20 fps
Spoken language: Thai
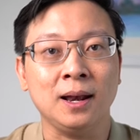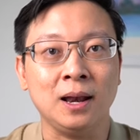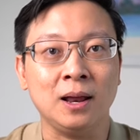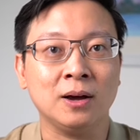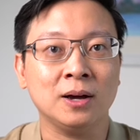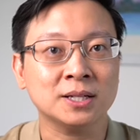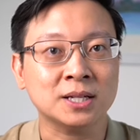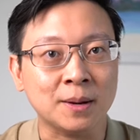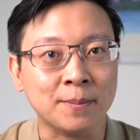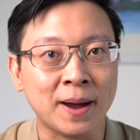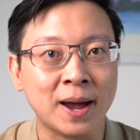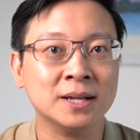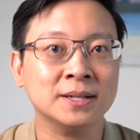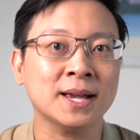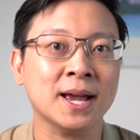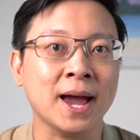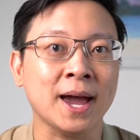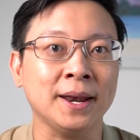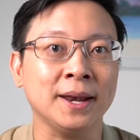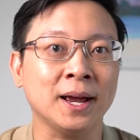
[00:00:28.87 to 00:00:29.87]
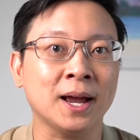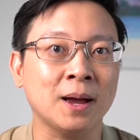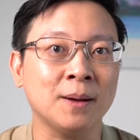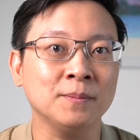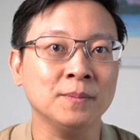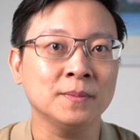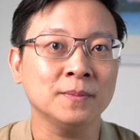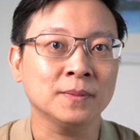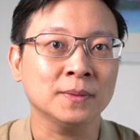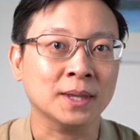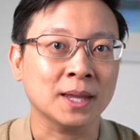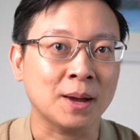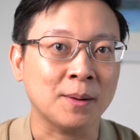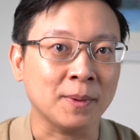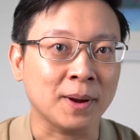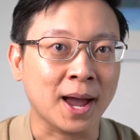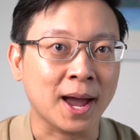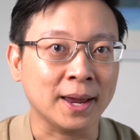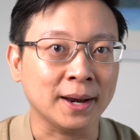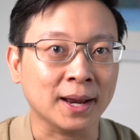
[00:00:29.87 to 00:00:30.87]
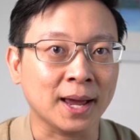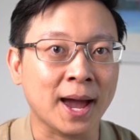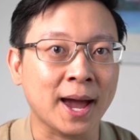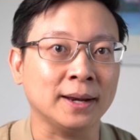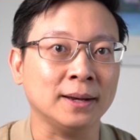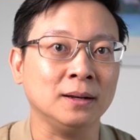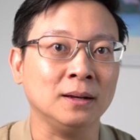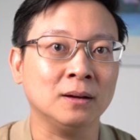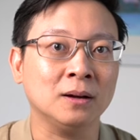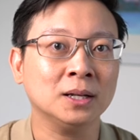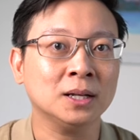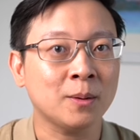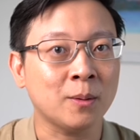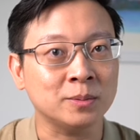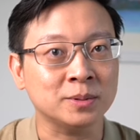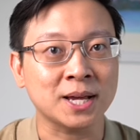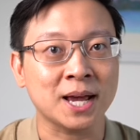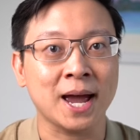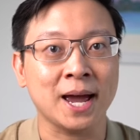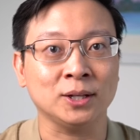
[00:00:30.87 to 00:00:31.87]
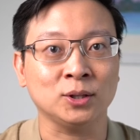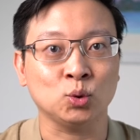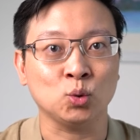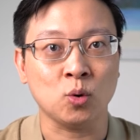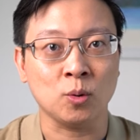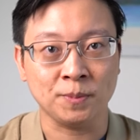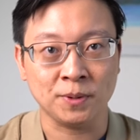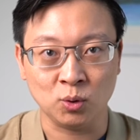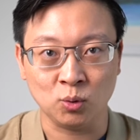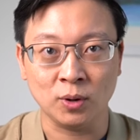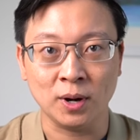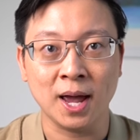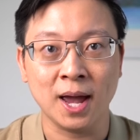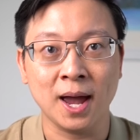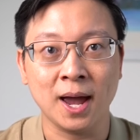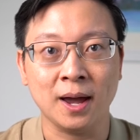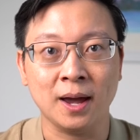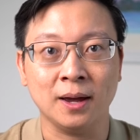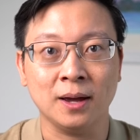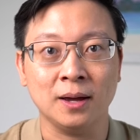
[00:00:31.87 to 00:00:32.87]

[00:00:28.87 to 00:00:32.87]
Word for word: แล้วก็ใช้ผ้าสะอาดนะครับทำการขัดแล้วก็ทำความสะอาดตัวผิวหน้า